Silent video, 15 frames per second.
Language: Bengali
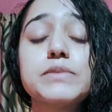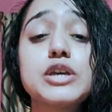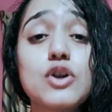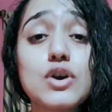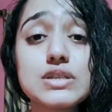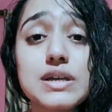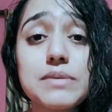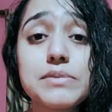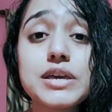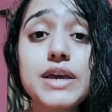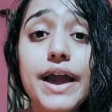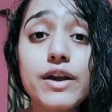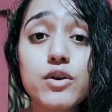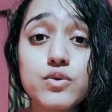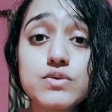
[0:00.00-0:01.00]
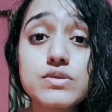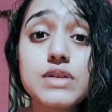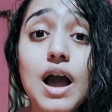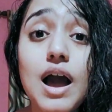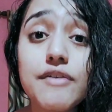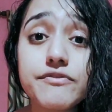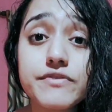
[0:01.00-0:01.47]
বিকজ আমি এখন
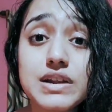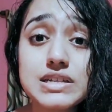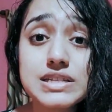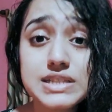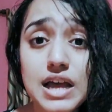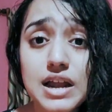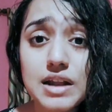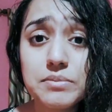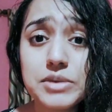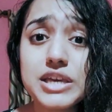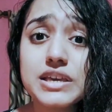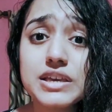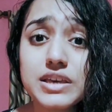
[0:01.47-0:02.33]
আফটার স্নান আমি